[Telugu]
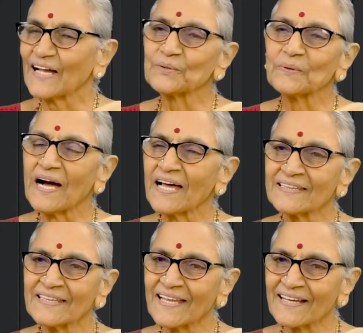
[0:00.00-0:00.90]
కాదు
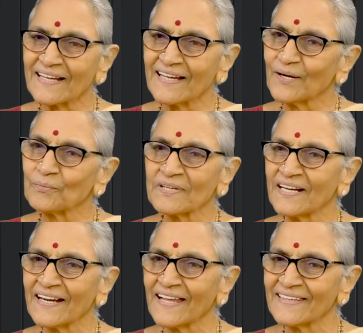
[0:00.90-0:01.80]
అందంగా
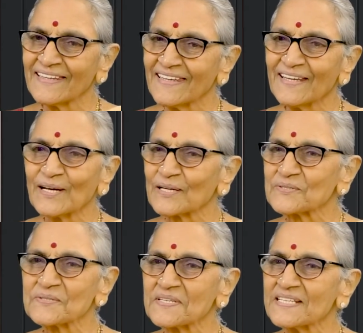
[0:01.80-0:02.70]
ఉండడానికి
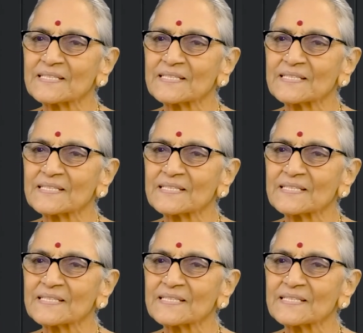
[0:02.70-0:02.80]
ఖర్చుకి